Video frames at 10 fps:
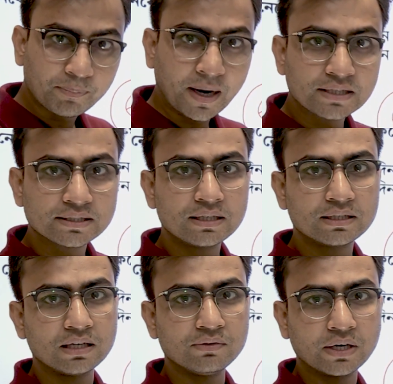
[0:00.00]
পার্সেল
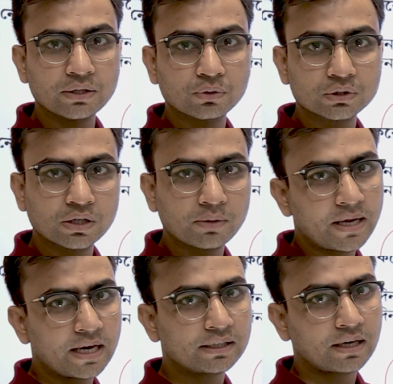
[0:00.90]
ডেলিভারি করতে
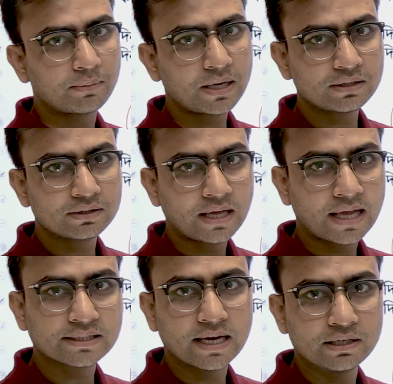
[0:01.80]
হবে এটা আমার
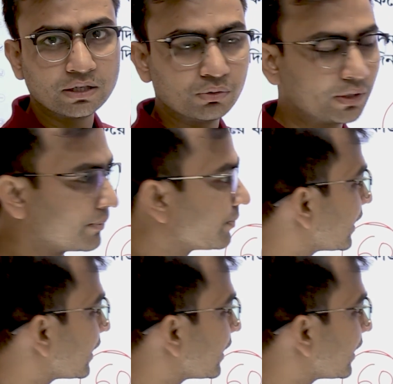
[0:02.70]
অ্যাসাইন ডিউটি